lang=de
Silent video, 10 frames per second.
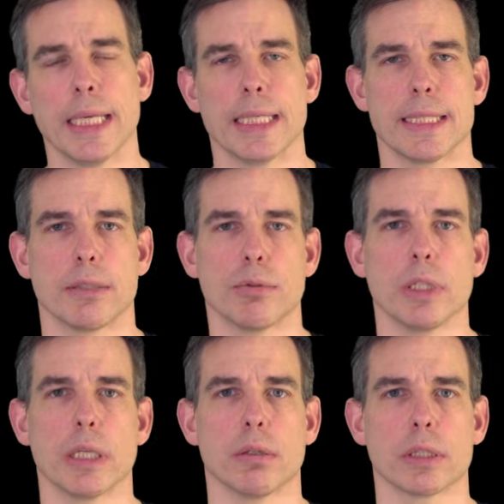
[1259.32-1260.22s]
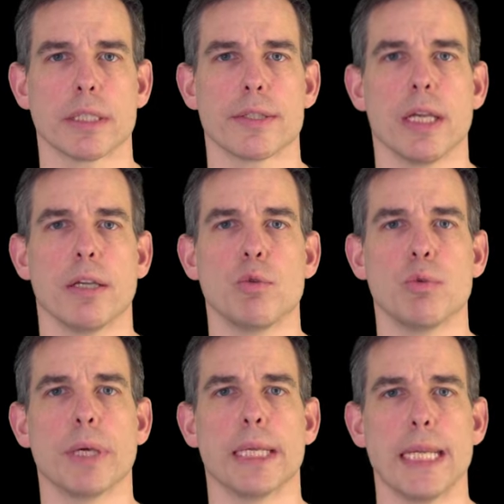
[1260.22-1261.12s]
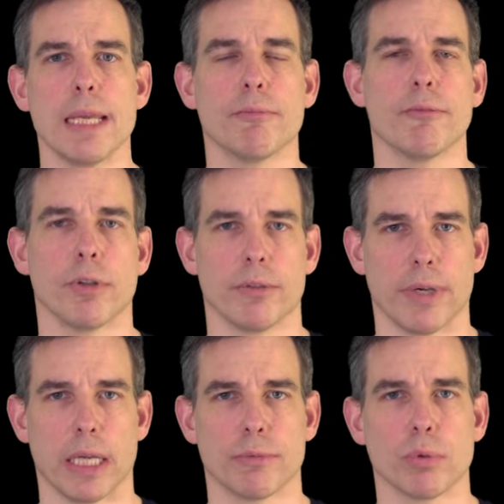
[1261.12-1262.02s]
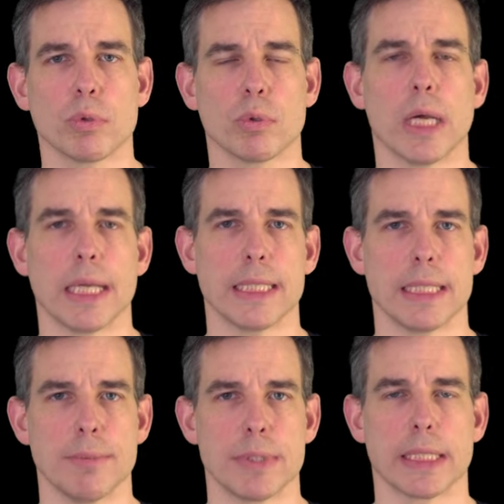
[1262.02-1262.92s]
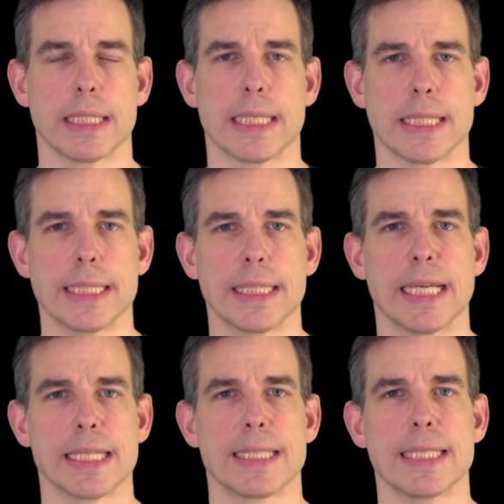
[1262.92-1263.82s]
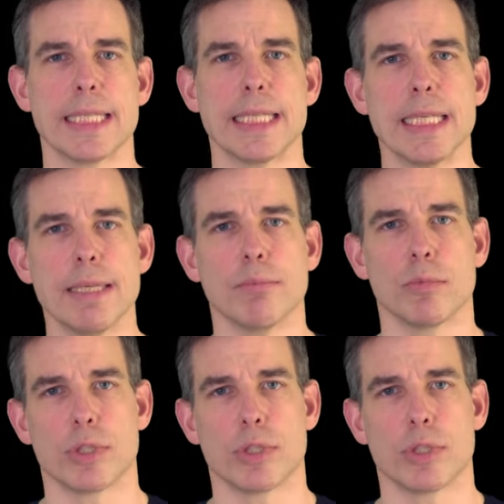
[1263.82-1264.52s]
ist natürlich auch das Übernehmen von Verantwortung eine Teamsache. Das heißt, das Team